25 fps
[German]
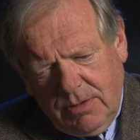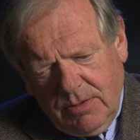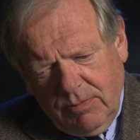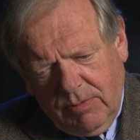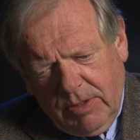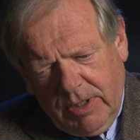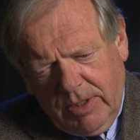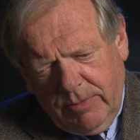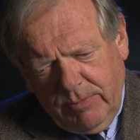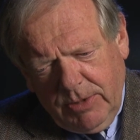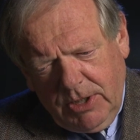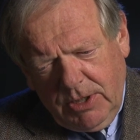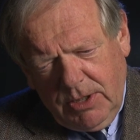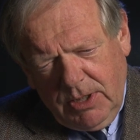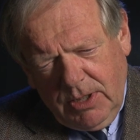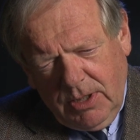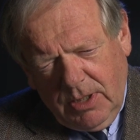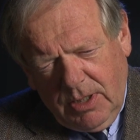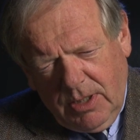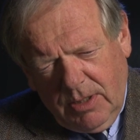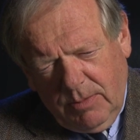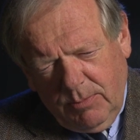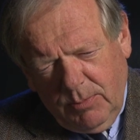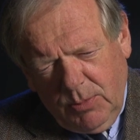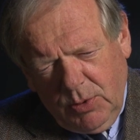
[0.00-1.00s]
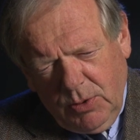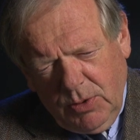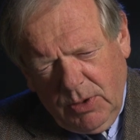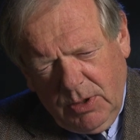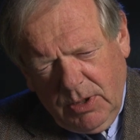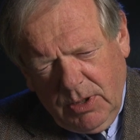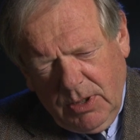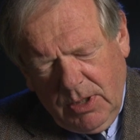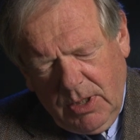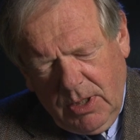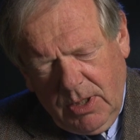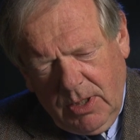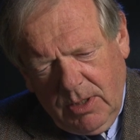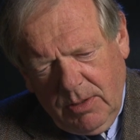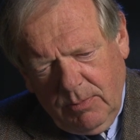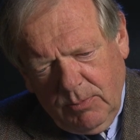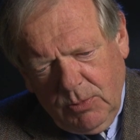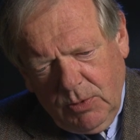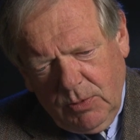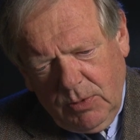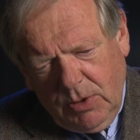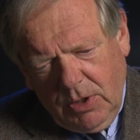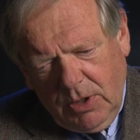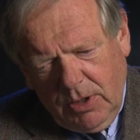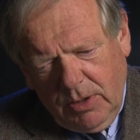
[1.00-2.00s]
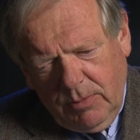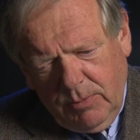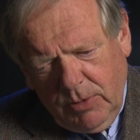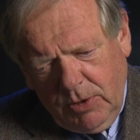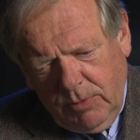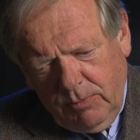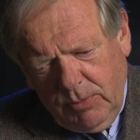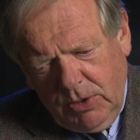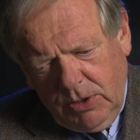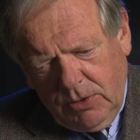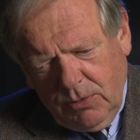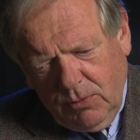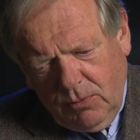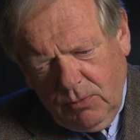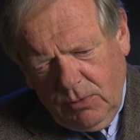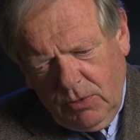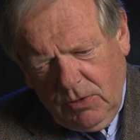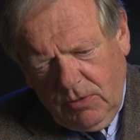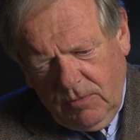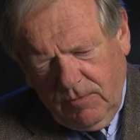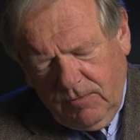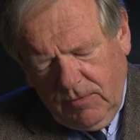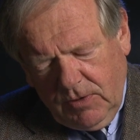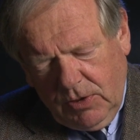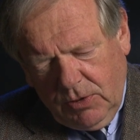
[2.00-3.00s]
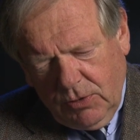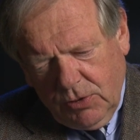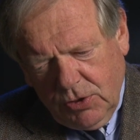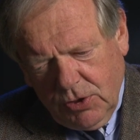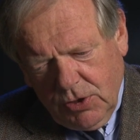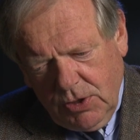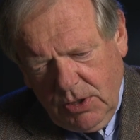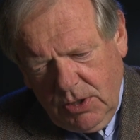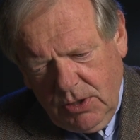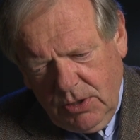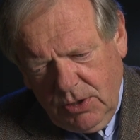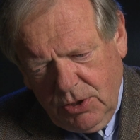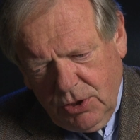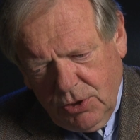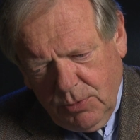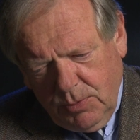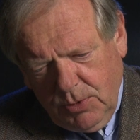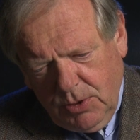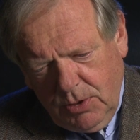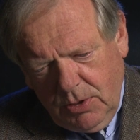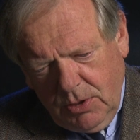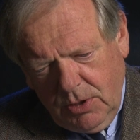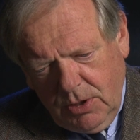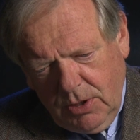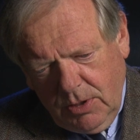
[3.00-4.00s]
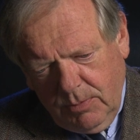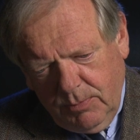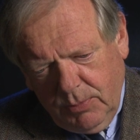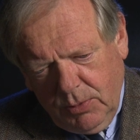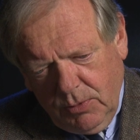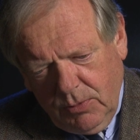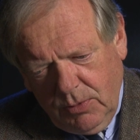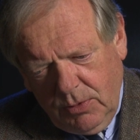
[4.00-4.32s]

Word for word: zweimal nach Hamburg kam und einmal mit Rudolf Augstein gesprochen habe